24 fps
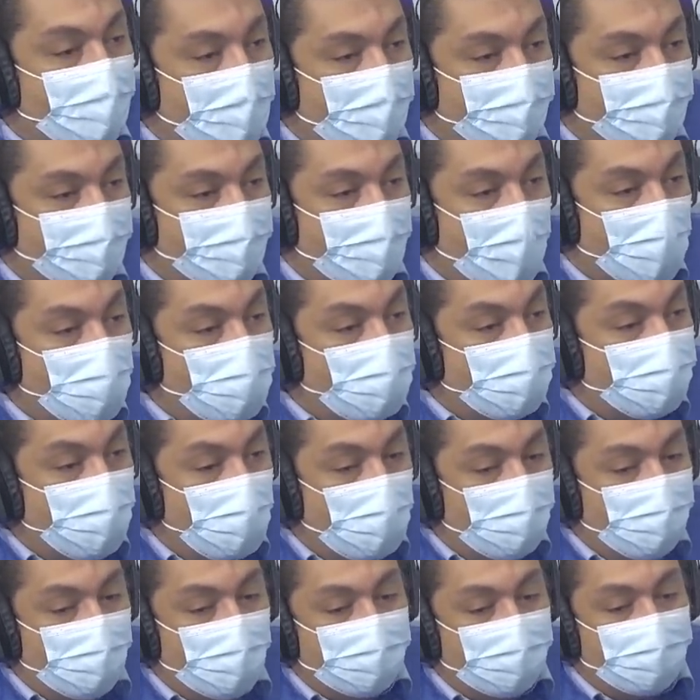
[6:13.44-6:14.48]
ماهوش
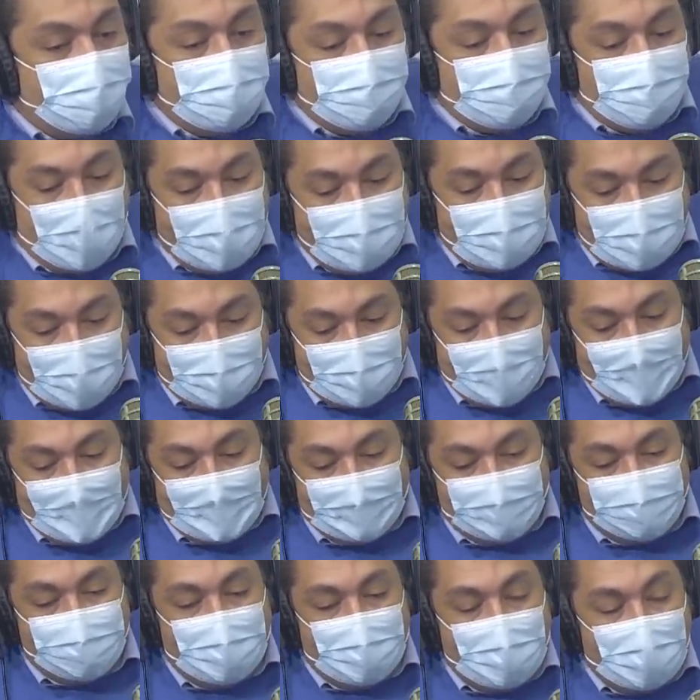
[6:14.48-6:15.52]
مهم معناتها لا
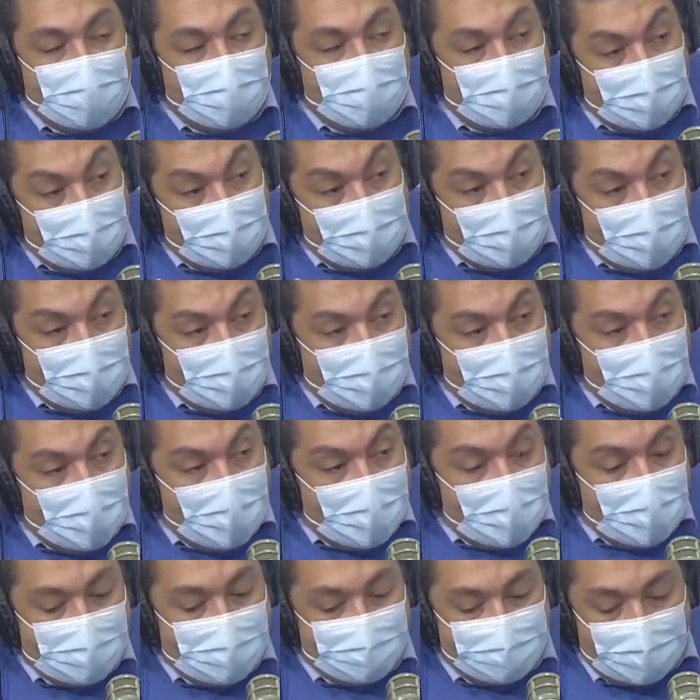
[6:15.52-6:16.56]
مهم إيه. إيه
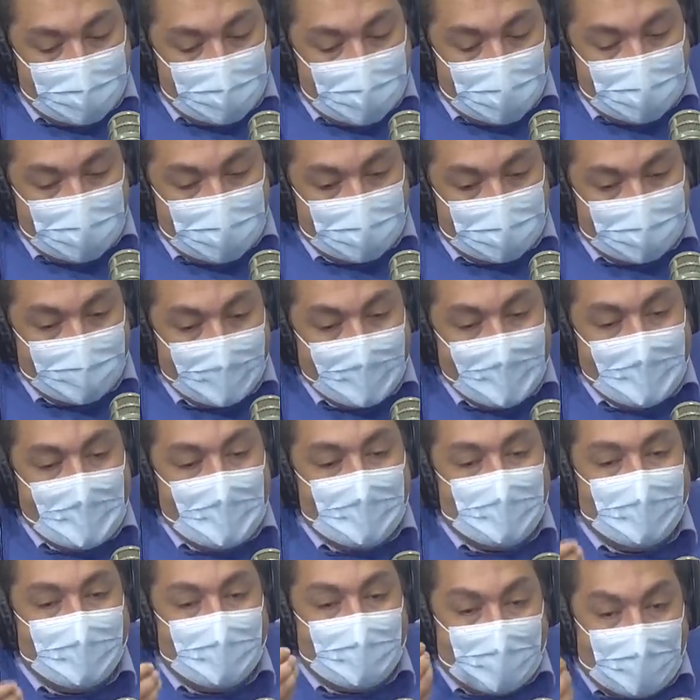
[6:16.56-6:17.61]
لا في الاخر
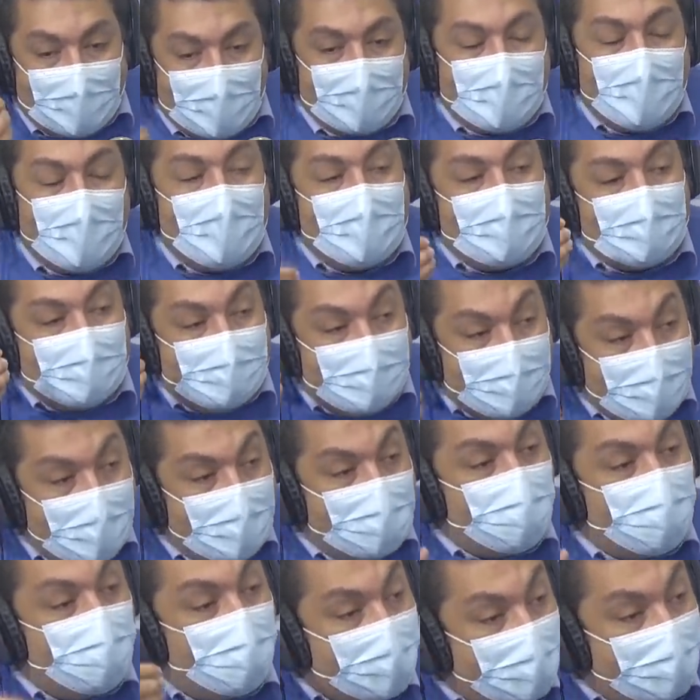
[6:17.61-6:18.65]
القرار اللي
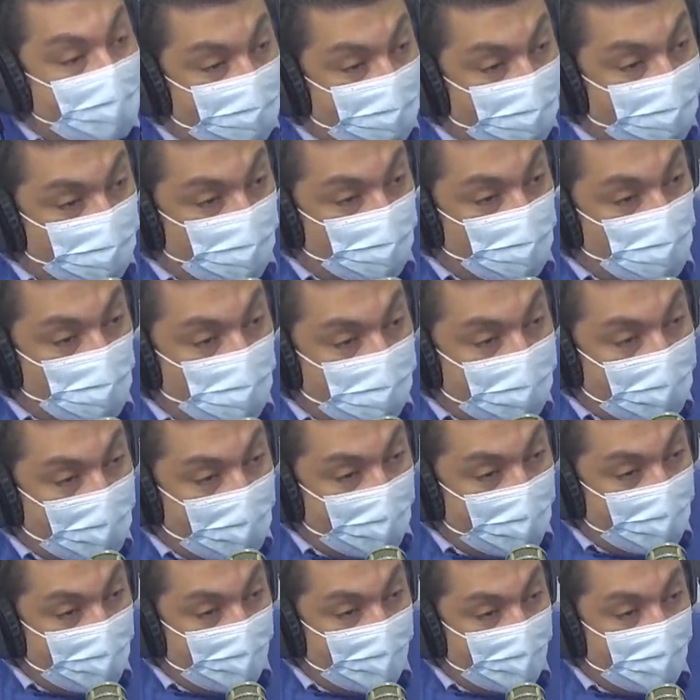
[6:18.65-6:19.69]
ياخذه رئيس الجمهوريه
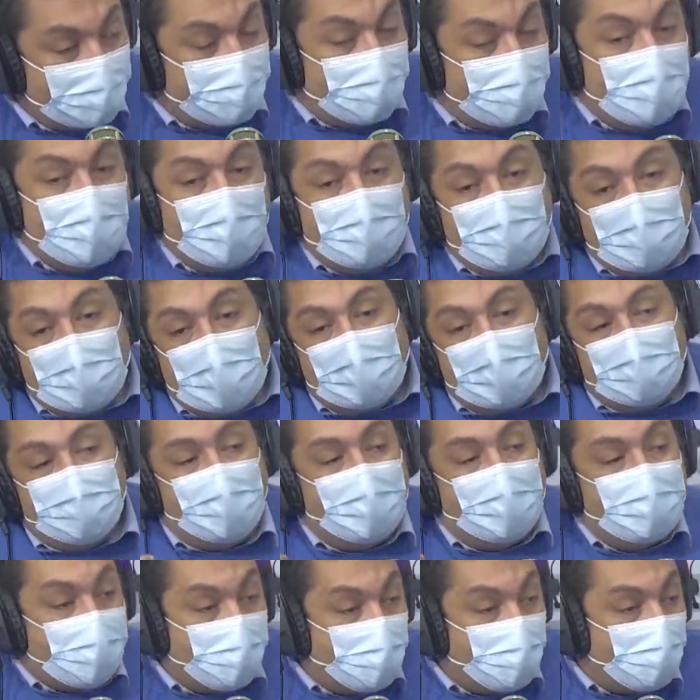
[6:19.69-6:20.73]
خاطر هي
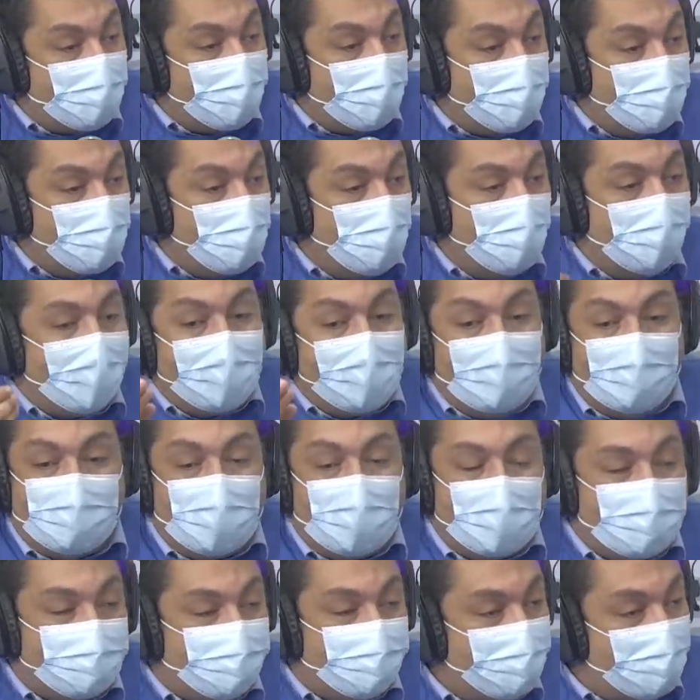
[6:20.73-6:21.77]
معناتها نورمالمون اي
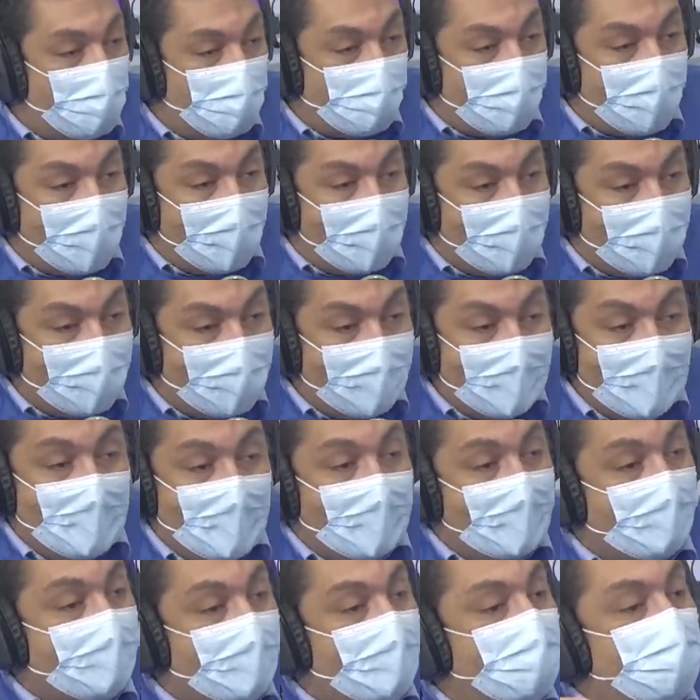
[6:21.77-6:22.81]
شخص في موقعها
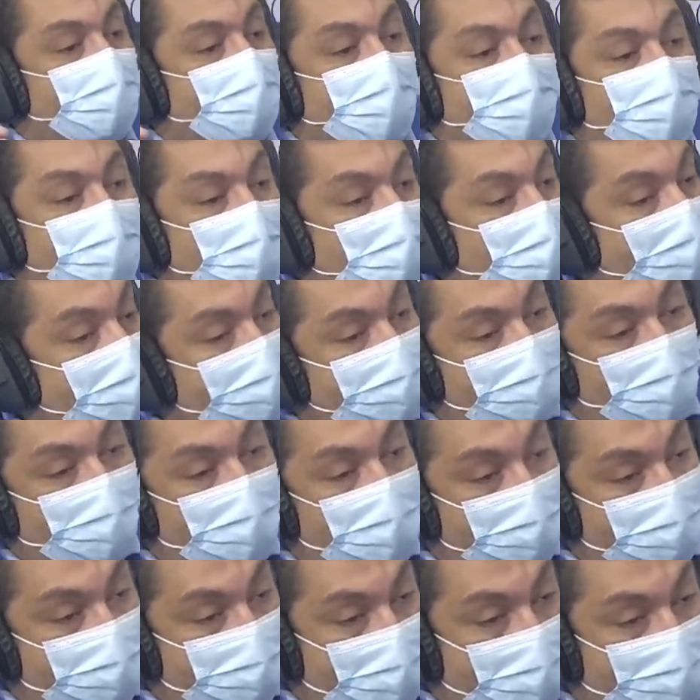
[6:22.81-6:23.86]
يصنفوا الناس الاخرى
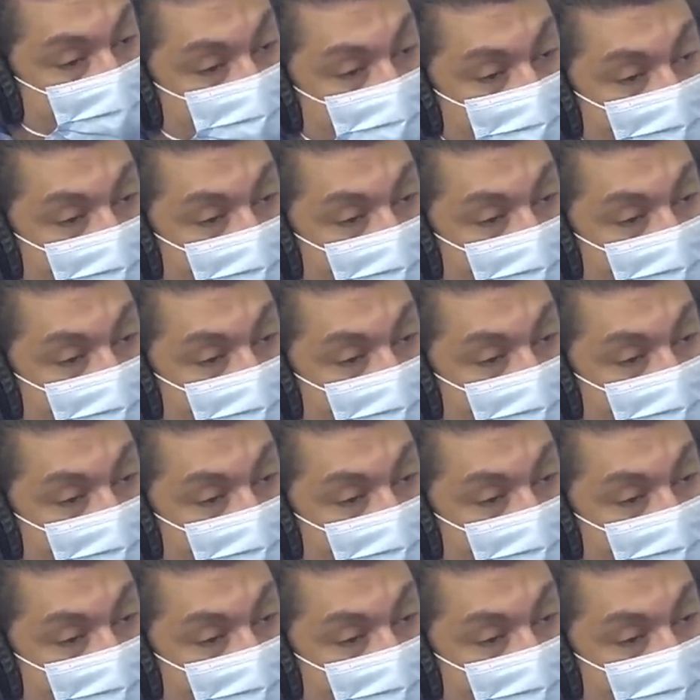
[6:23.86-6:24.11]
اش تخمم